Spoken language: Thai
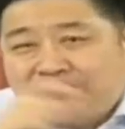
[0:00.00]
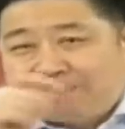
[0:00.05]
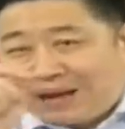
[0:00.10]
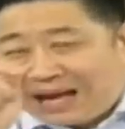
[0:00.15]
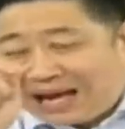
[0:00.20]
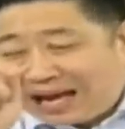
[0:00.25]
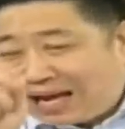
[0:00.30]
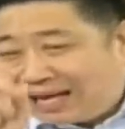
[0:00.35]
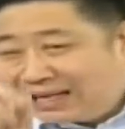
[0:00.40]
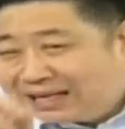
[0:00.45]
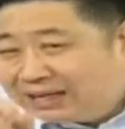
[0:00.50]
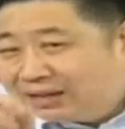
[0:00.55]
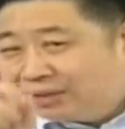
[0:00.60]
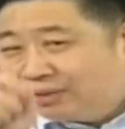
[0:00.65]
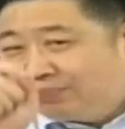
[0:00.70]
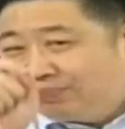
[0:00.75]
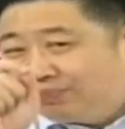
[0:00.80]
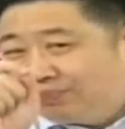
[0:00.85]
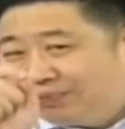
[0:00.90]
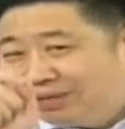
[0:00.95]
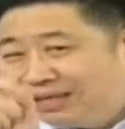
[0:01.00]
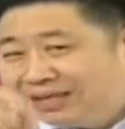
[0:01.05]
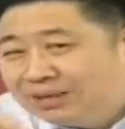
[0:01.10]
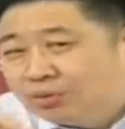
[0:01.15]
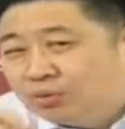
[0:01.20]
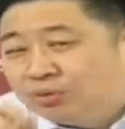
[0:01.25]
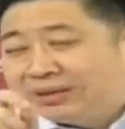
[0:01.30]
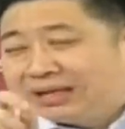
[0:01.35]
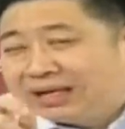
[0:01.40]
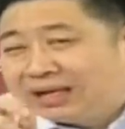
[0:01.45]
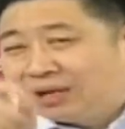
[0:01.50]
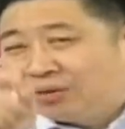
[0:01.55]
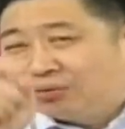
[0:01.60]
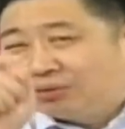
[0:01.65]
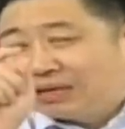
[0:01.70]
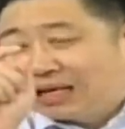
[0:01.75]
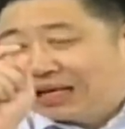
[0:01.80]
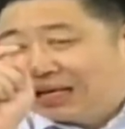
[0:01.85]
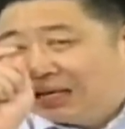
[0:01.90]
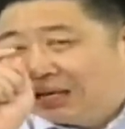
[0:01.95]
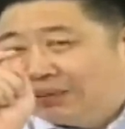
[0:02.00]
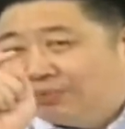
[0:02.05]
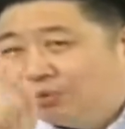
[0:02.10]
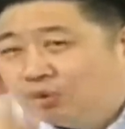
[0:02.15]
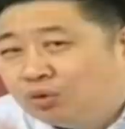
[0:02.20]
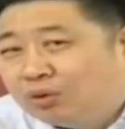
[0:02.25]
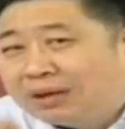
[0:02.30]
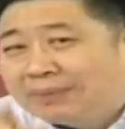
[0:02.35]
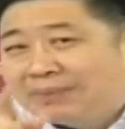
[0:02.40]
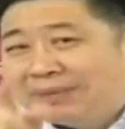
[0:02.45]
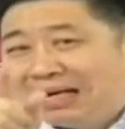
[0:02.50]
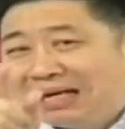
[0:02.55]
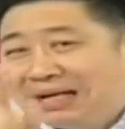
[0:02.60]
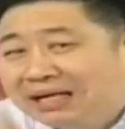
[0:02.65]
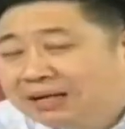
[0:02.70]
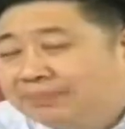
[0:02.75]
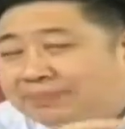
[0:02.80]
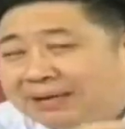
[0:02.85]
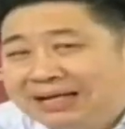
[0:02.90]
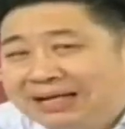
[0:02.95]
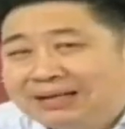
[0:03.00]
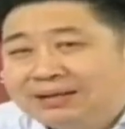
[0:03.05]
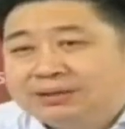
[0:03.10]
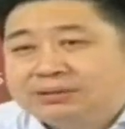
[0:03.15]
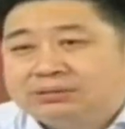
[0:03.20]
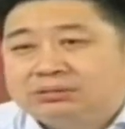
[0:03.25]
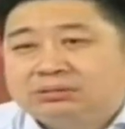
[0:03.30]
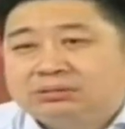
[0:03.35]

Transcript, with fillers: แผลที่มีอยู่เนี่ยเราจะเริ่มรู้แล้วมันลึกไม่ลึก